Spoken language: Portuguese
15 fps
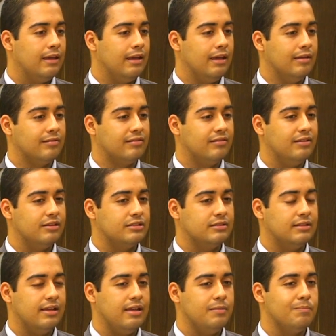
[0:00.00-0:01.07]

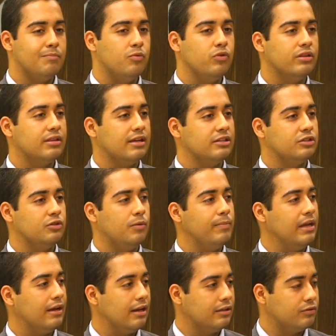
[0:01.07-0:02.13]
existem muitas
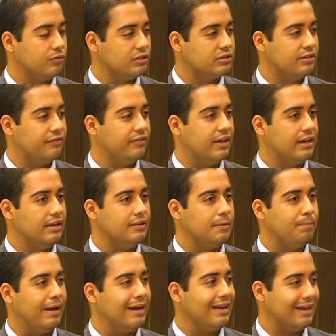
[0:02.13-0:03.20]
nomenclaturas diferentes
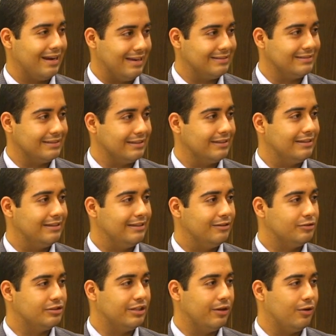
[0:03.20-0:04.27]
para a graça.
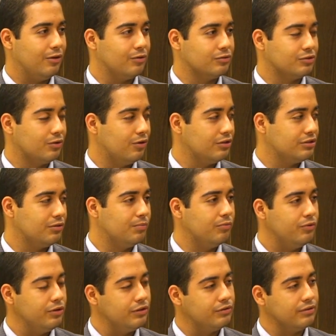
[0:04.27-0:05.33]
Os teólogos gostam
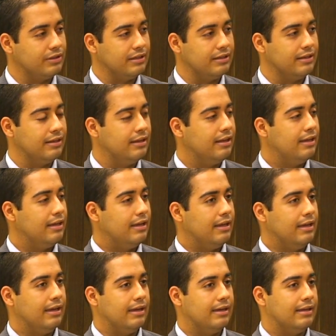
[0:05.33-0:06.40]
muito de
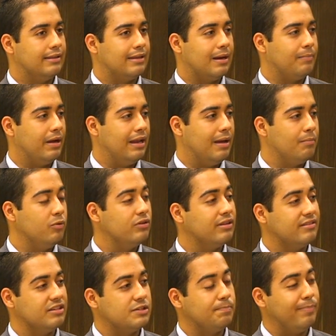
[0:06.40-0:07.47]
é, trabalhar
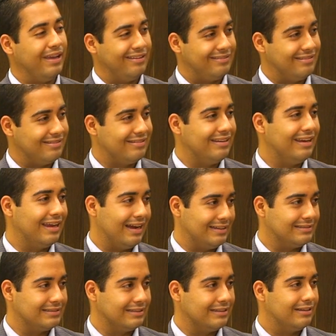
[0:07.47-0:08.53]
muitas espécies de
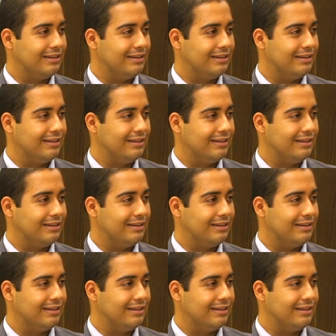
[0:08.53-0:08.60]
graça.